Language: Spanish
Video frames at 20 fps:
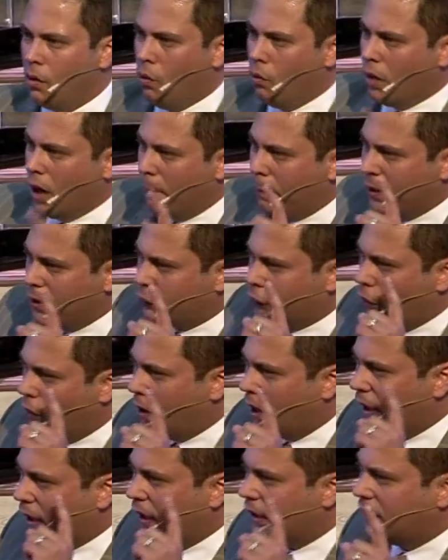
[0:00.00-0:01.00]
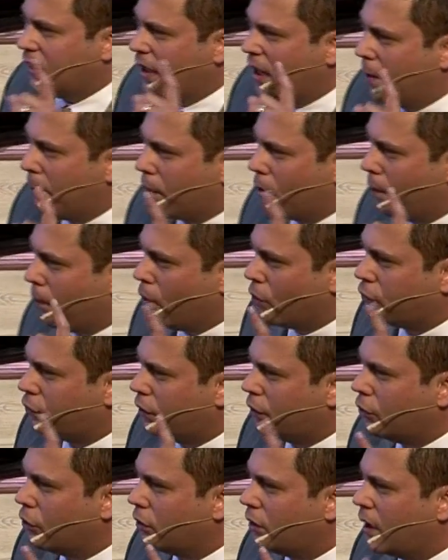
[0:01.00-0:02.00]
Una persona que tiene
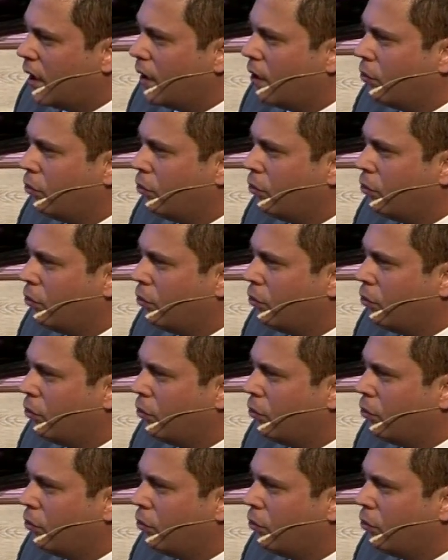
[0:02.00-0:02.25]
propósito tiene